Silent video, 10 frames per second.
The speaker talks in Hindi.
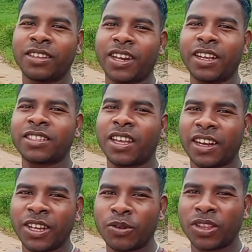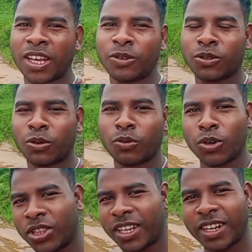टेंशन नहीं होता है दोस्तों
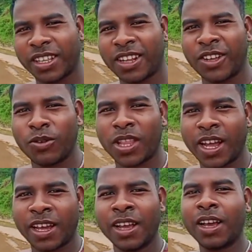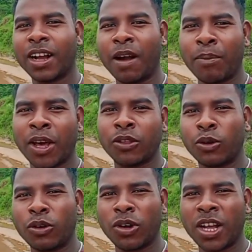कोई दिक्कत नहीं होता है कपड़ा
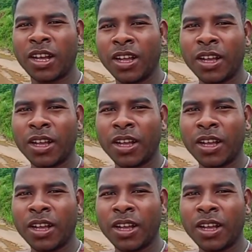धोना